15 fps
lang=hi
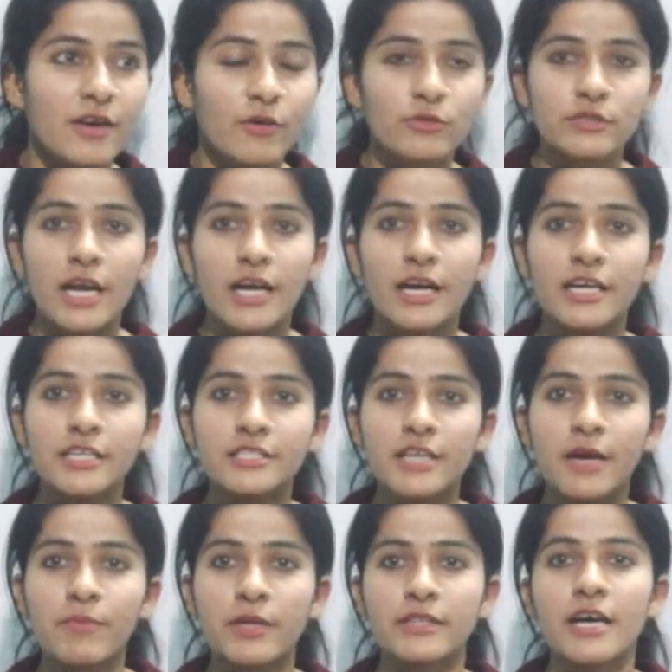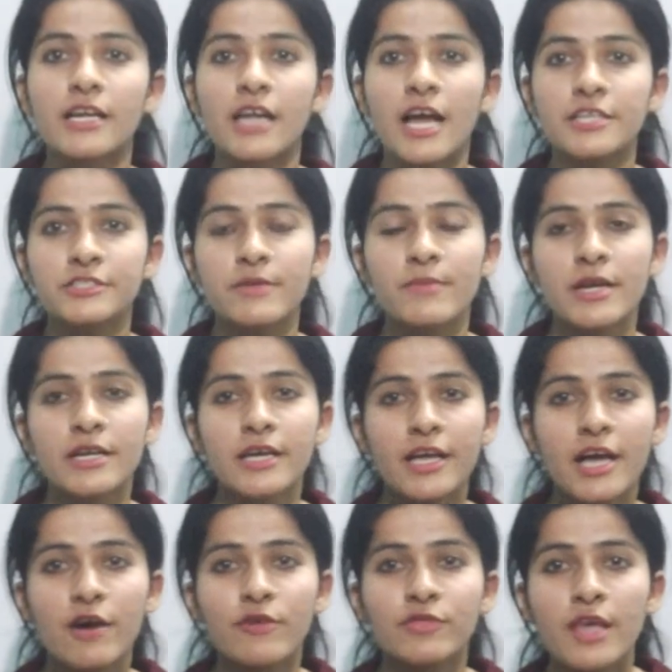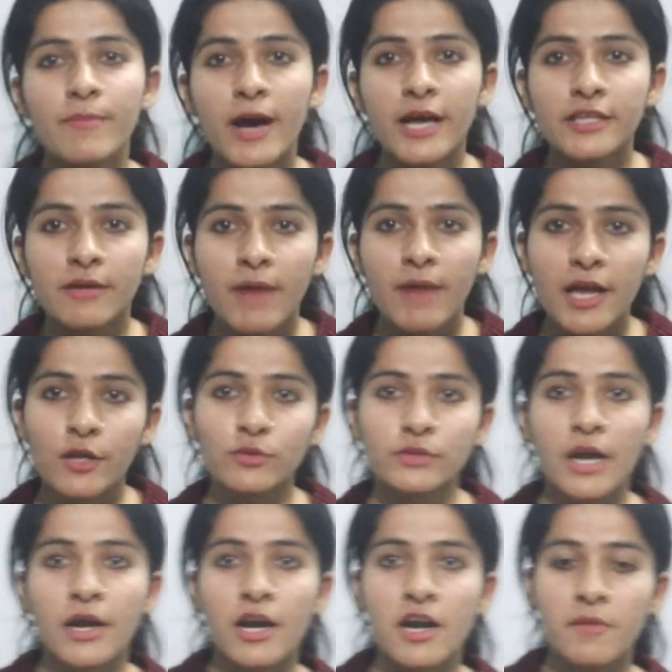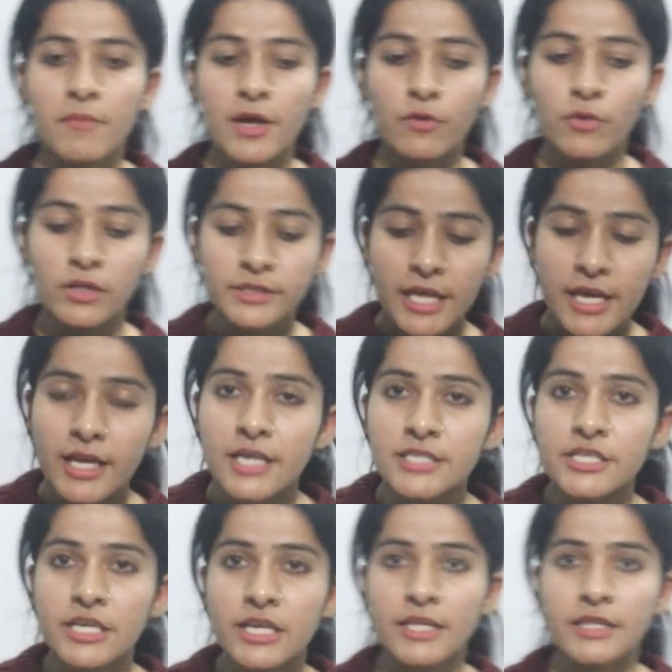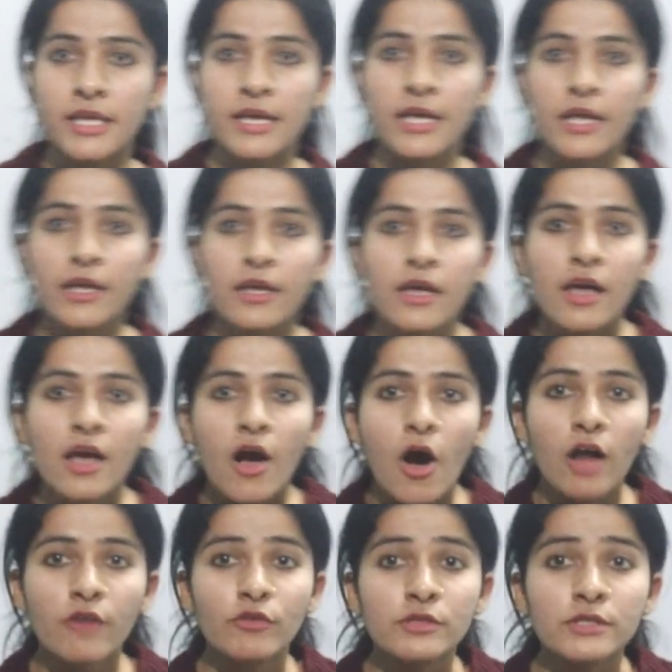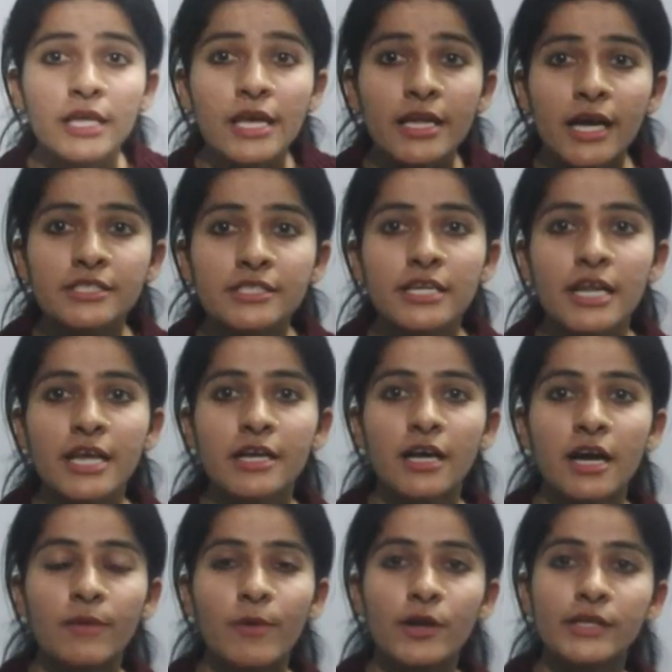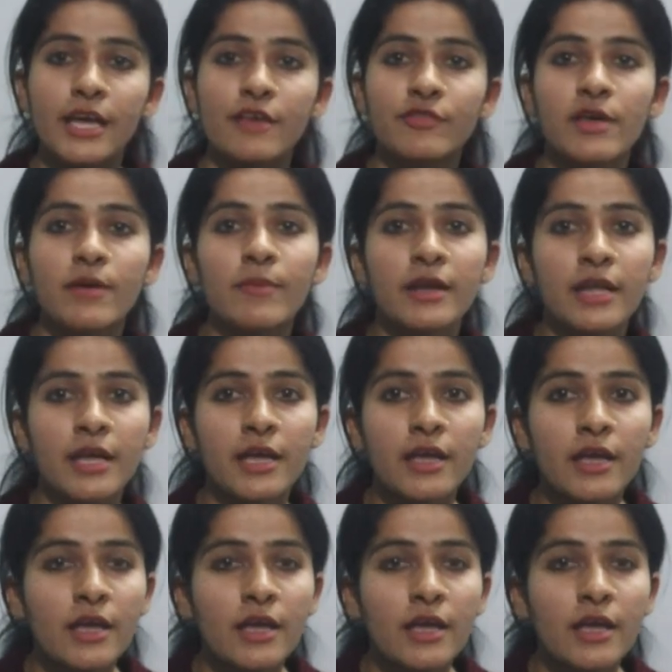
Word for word: उत्तराखंड जब पृथक राज्य बन गया उसके बाद हमारे उत्तराखंड में कुल तेरह जिले थे और वो तेरह जिले कब और कैसे बने